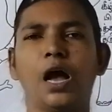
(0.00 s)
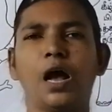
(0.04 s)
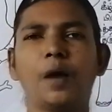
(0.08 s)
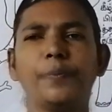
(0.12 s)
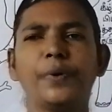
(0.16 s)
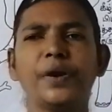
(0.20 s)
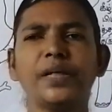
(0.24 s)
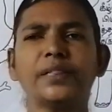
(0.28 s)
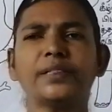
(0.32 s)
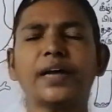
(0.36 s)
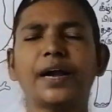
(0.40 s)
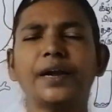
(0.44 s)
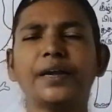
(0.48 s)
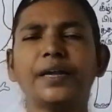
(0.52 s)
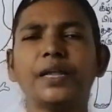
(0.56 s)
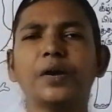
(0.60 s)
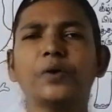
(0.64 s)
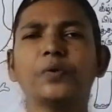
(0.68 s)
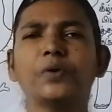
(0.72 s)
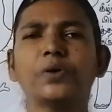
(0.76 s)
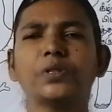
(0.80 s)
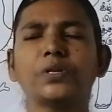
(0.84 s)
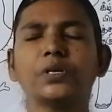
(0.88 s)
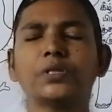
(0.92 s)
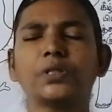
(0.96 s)
அப்படி தட்டி
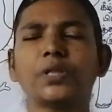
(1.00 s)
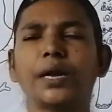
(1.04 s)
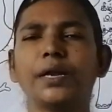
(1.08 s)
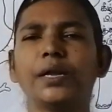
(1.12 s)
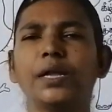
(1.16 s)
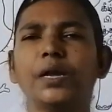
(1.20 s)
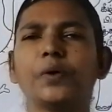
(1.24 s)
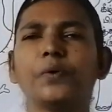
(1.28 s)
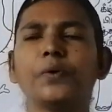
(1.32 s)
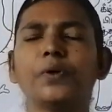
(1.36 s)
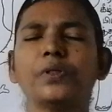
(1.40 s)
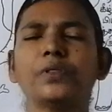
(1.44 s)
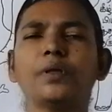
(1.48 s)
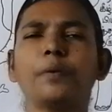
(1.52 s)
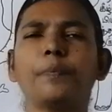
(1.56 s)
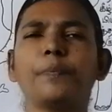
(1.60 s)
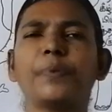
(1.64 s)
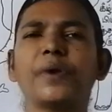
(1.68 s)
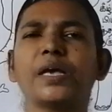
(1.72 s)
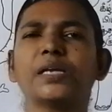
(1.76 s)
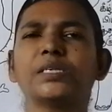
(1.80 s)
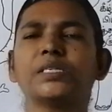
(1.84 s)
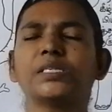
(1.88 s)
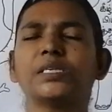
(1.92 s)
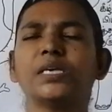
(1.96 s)
கொடுத்து தட்டி கொடுத்து
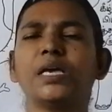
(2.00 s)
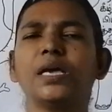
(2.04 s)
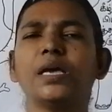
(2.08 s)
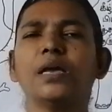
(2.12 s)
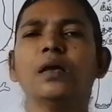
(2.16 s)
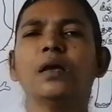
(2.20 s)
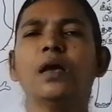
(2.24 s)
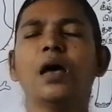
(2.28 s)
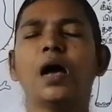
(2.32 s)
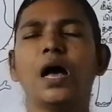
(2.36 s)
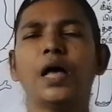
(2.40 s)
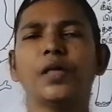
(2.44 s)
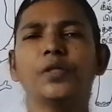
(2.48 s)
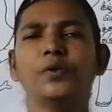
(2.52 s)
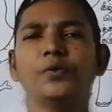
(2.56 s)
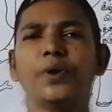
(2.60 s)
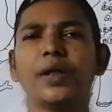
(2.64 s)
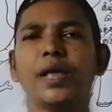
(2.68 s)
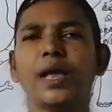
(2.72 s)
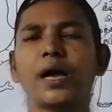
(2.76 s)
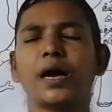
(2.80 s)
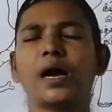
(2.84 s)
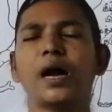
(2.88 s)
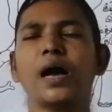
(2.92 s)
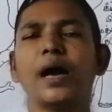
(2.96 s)
பேசி
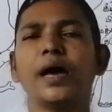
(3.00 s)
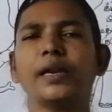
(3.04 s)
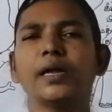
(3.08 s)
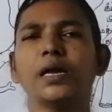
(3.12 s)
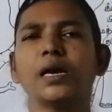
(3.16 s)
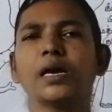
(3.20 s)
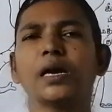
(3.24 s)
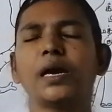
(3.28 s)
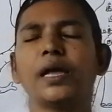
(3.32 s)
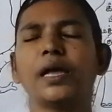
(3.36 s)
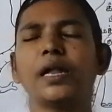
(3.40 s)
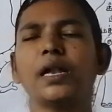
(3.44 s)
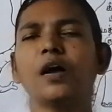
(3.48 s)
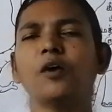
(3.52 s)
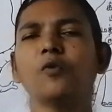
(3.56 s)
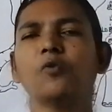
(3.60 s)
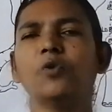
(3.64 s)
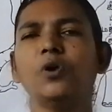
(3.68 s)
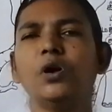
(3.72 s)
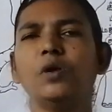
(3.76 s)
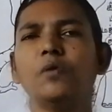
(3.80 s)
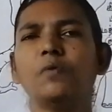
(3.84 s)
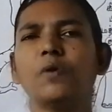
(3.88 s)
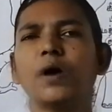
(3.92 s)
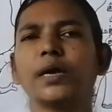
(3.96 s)
அதனுடைய காரியங்களை எல்லாம்
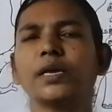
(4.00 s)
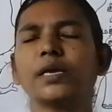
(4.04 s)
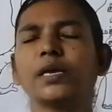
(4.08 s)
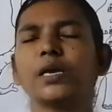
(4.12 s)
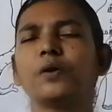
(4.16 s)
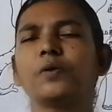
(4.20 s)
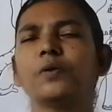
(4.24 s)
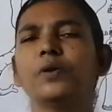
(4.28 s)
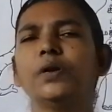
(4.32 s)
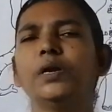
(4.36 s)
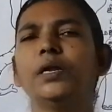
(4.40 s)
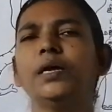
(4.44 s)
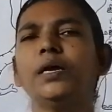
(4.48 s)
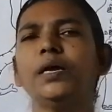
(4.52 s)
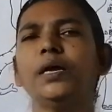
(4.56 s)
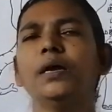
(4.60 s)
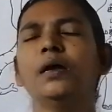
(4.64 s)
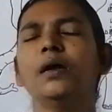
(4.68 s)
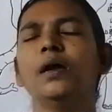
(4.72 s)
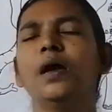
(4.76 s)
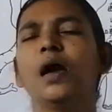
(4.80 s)
உள்வாங்கி கொண்டு